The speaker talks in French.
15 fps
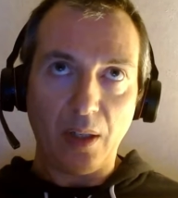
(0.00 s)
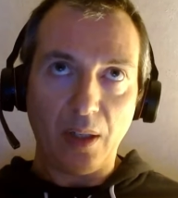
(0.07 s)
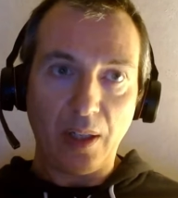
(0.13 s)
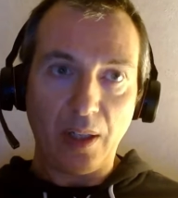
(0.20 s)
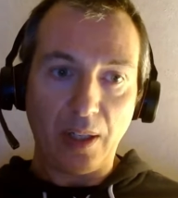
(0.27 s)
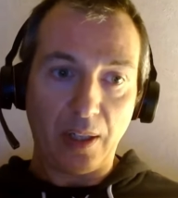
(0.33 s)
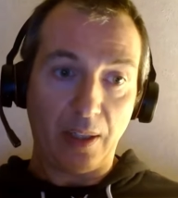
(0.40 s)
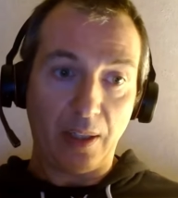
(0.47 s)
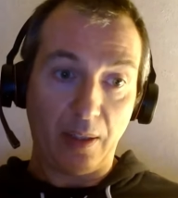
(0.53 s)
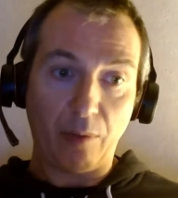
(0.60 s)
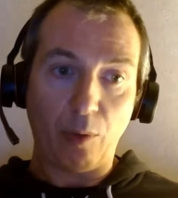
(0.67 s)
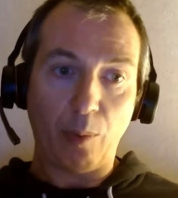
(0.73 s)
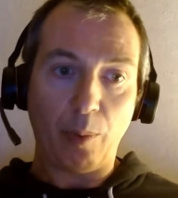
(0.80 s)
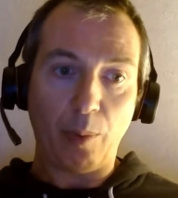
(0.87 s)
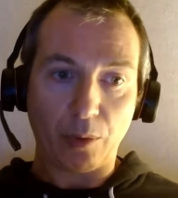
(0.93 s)
les
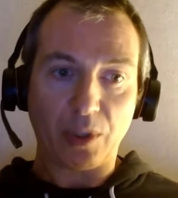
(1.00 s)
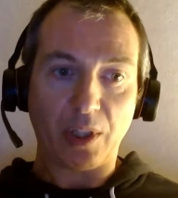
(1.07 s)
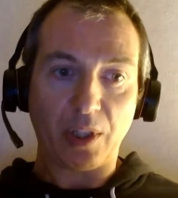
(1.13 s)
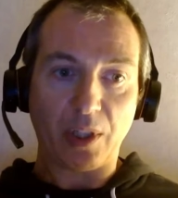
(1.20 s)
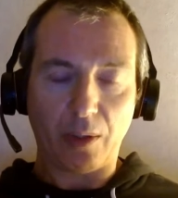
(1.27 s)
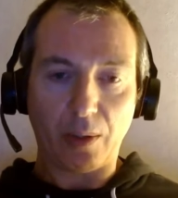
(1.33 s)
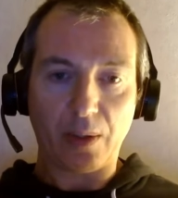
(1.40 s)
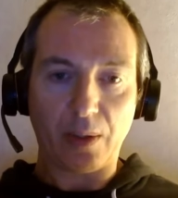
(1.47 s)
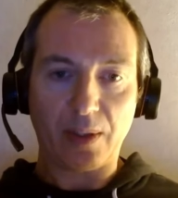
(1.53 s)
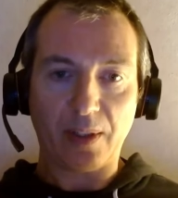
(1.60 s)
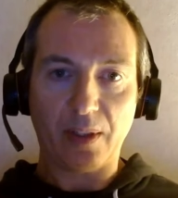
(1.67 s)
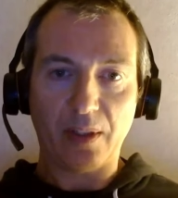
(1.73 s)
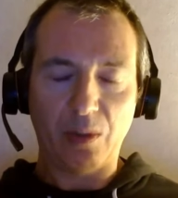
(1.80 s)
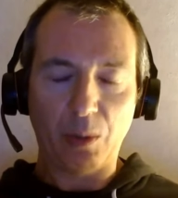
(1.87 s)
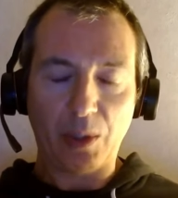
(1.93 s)
développeurs du kernel,
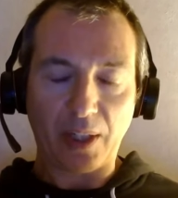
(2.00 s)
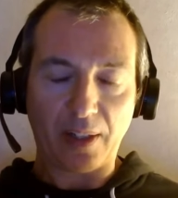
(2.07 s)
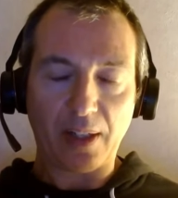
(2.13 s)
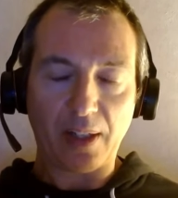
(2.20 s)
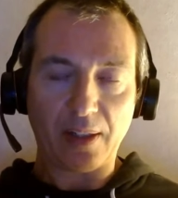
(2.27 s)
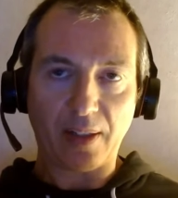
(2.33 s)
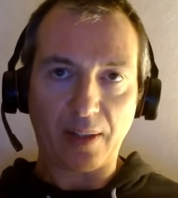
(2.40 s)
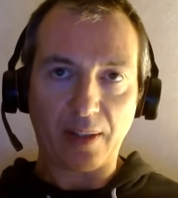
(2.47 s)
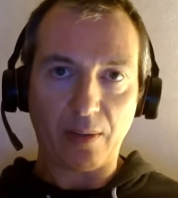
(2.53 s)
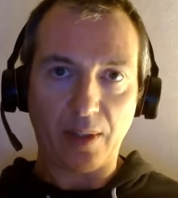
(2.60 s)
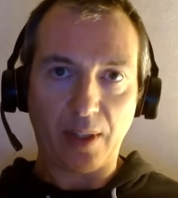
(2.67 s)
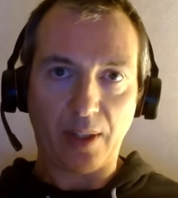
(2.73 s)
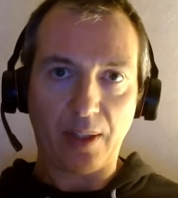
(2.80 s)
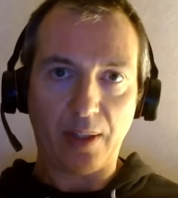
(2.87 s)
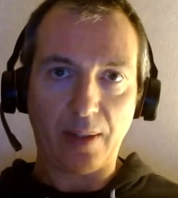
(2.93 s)
du kernel
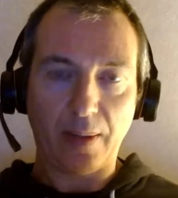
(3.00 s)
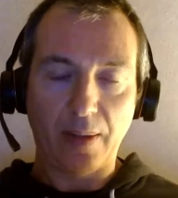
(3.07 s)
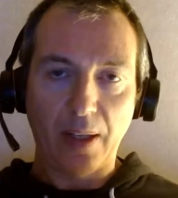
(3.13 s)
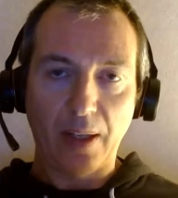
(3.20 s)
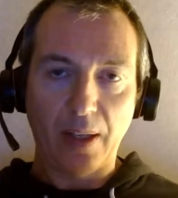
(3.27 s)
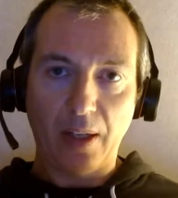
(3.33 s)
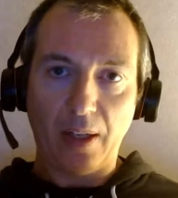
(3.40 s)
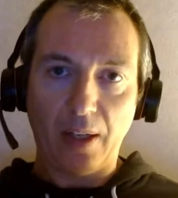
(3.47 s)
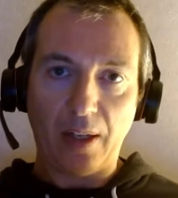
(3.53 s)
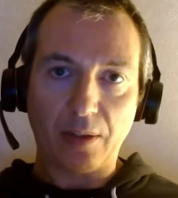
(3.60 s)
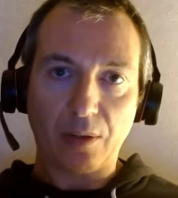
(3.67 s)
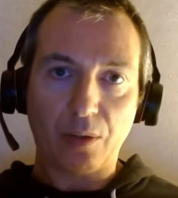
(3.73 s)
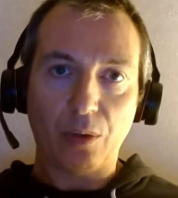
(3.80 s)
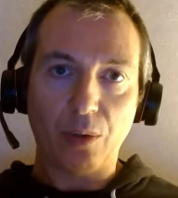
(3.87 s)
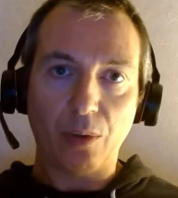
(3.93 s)
s'attendent à,
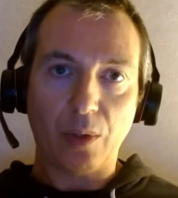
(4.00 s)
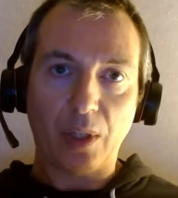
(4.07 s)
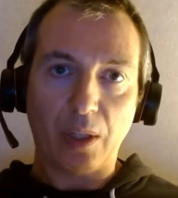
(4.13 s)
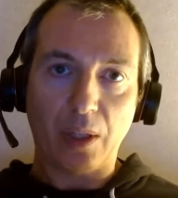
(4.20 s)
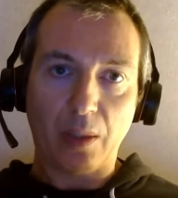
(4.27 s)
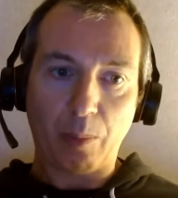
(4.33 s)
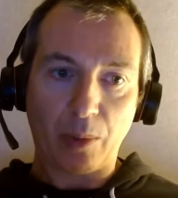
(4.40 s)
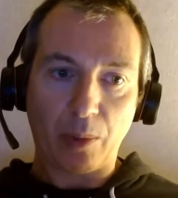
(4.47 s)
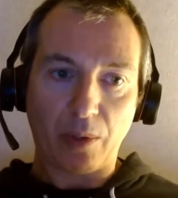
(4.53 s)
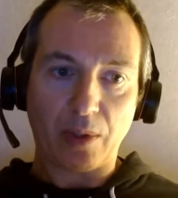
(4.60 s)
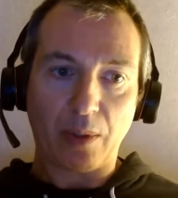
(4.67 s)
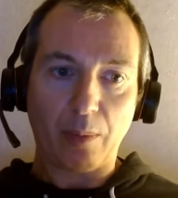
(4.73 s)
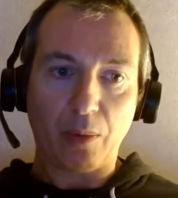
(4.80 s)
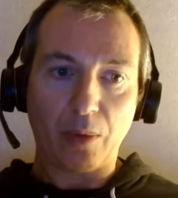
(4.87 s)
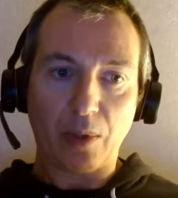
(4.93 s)
ce qu'il y ait
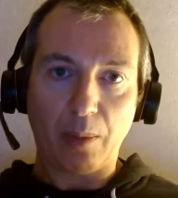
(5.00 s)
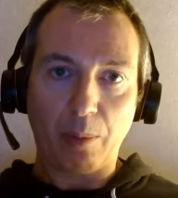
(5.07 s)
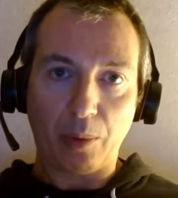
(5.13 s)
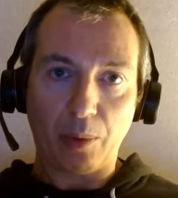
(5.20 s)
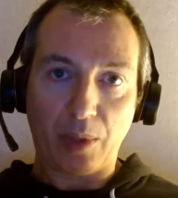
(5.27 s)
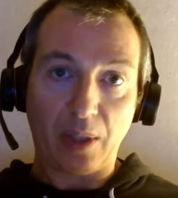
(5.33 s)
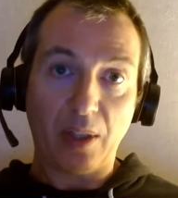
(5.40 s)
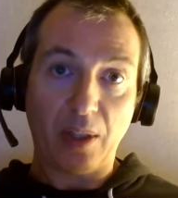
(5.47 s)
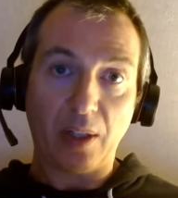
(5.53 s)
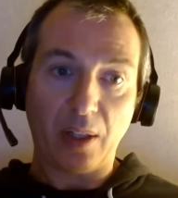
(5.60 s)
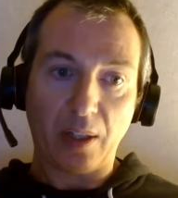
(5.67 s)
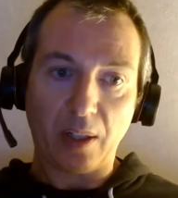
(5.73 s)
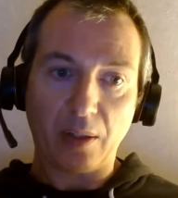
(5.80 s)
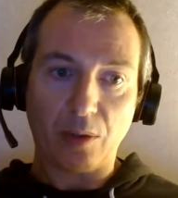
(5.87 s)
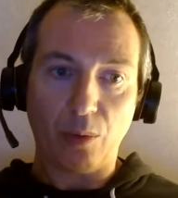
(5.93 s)
potentiellement des peut-être des
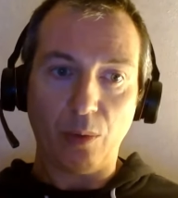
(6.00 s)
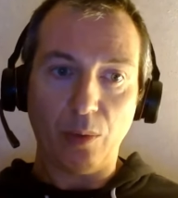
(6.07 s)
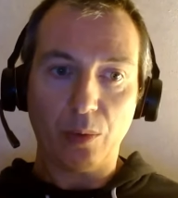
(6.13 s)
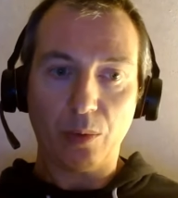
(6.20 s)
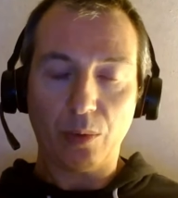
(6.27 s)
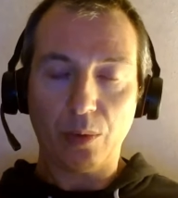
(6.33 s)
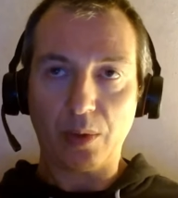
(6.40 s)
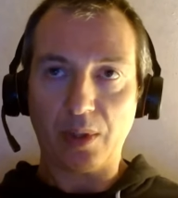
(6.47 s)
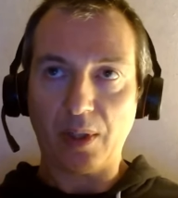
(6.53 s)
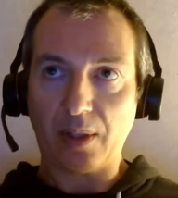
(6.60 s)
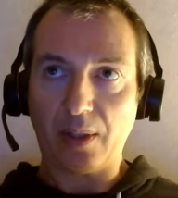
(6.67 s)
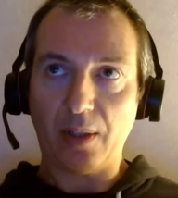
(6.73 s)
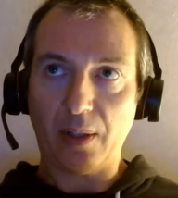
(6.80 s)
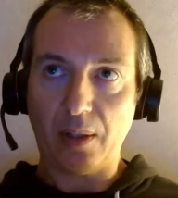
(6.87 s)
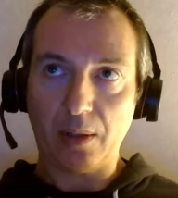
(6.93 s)
régressions sur
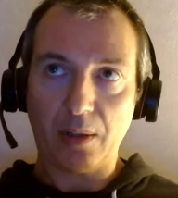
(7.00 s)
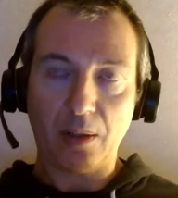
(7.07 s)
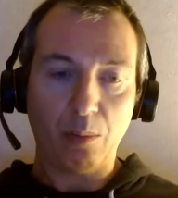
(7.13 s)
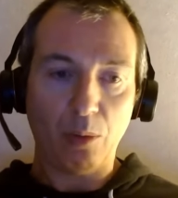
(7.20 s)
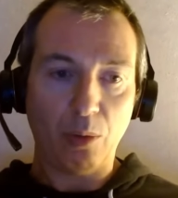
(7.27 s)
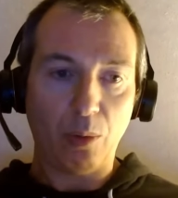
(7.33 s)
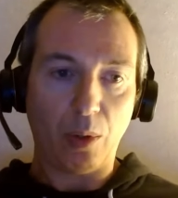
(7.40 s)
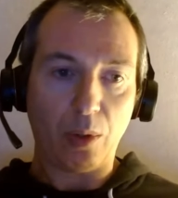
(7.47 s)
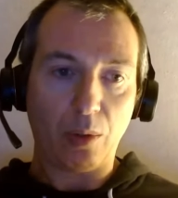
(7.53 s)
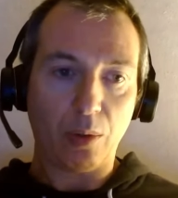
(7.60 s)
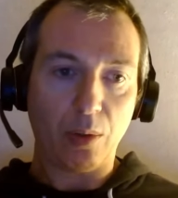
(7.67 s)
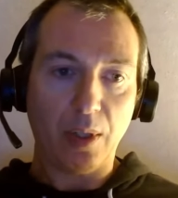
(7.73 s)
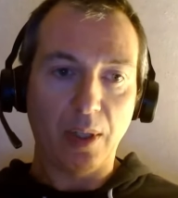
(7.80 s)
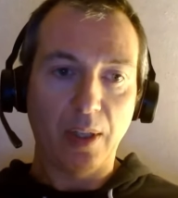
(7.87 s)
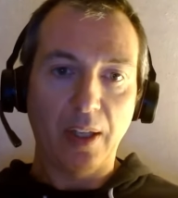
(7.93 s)
certains types de
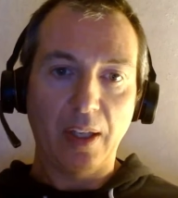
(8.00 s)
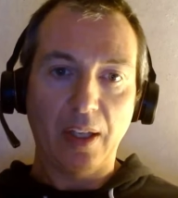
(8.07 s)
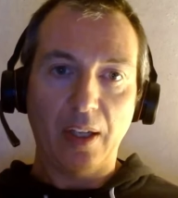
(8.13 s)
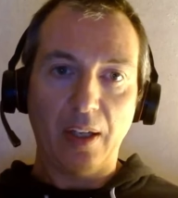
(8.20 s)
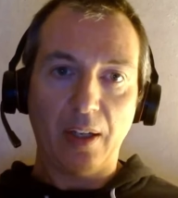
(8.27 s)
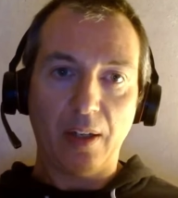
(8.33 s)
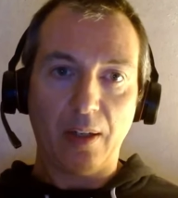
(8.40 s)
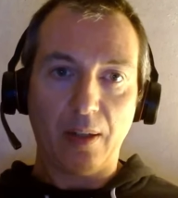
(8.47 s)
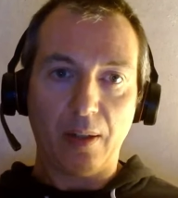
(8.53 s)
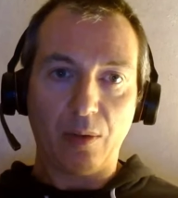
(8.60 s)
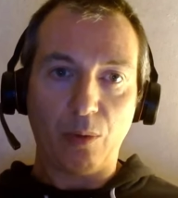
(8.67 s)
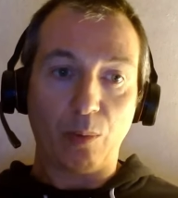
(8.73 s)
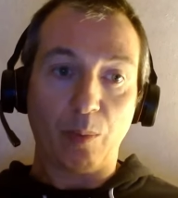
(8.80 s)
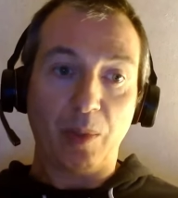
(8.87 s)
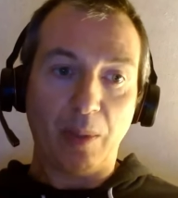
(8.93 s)
workloads,
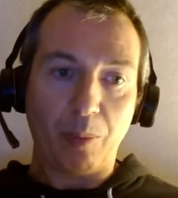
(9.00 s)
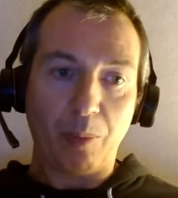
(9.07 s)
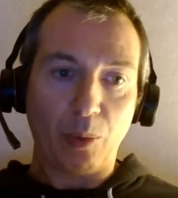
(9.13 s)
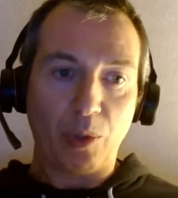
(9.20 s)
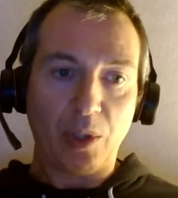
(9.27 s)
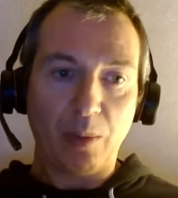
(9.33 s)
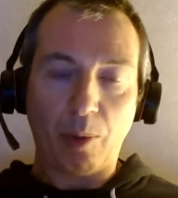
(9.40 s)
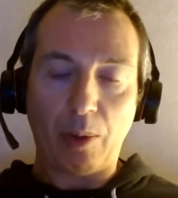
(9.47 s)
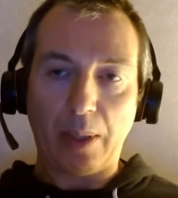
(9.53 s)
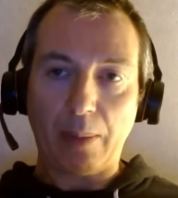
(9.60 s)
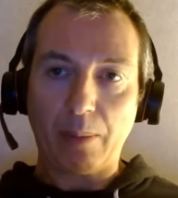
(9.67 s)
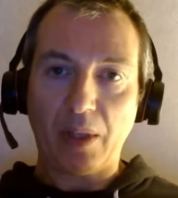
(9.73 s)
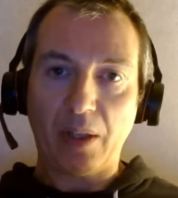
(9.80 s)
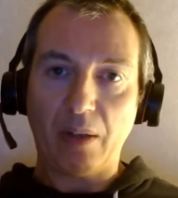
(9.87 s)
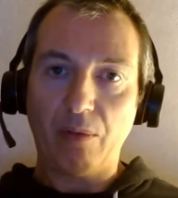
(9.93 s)
donc des petits
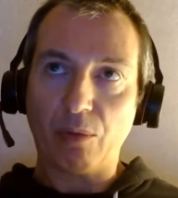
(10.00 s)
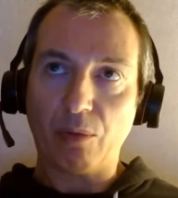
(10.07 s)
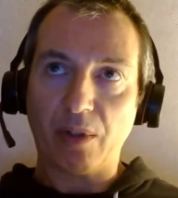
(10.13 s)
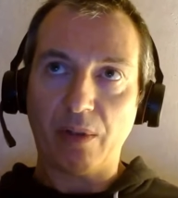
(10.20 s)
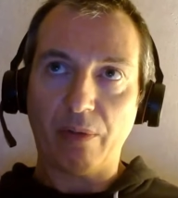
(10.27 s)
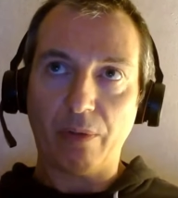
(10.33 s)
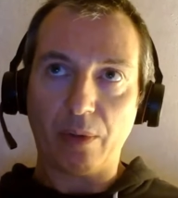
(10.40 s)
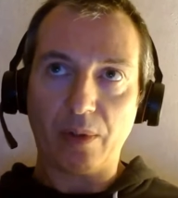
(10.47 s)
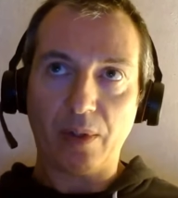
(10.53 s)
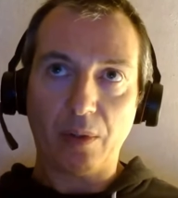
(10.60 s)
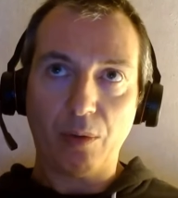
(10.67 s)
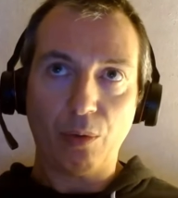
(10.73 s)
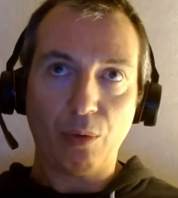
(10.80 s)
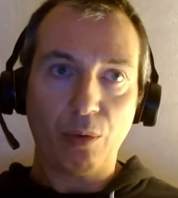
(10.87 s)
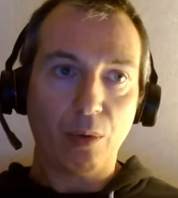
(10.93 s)
problèmes, et ils vont s'efforcer
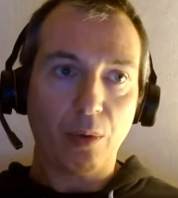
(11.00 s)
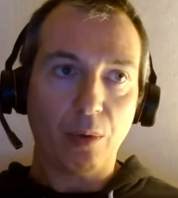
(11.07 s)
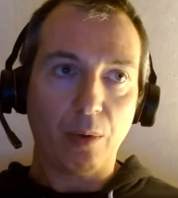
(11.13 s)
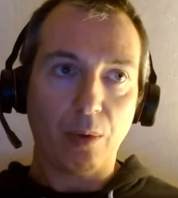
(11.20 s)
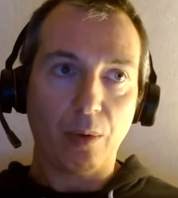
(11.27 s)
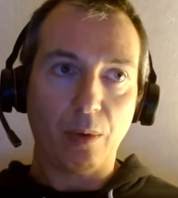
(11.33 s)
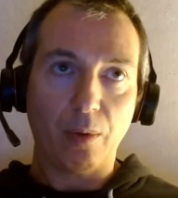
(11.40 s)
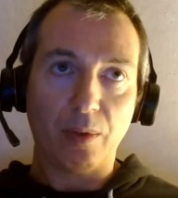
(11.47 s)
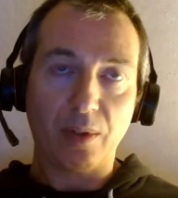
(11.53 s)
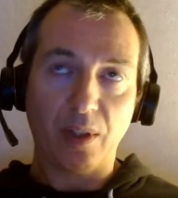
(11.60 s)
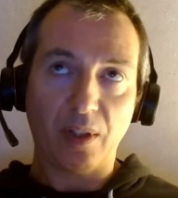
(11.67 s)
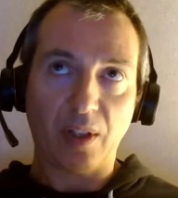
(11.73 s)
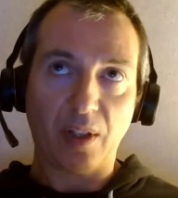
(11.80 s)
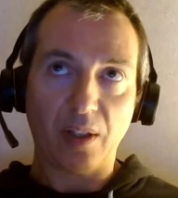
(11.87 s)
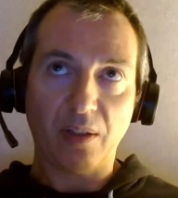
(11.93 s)
de.
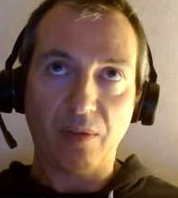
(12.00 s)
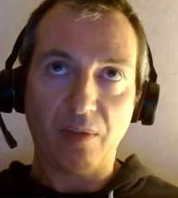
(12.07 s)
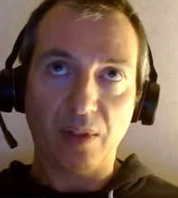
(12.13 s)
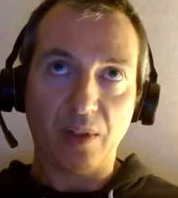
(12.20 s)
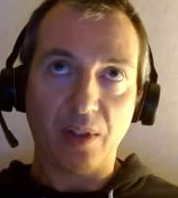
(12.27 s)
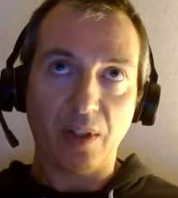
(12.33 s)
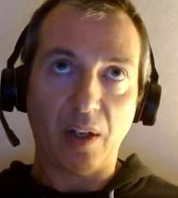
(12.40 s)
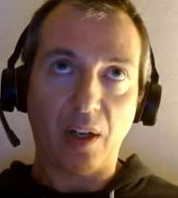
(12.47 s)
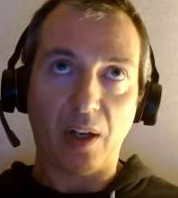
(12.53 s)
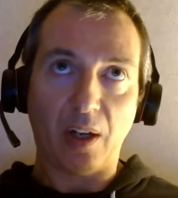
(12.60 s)
c'est très difficile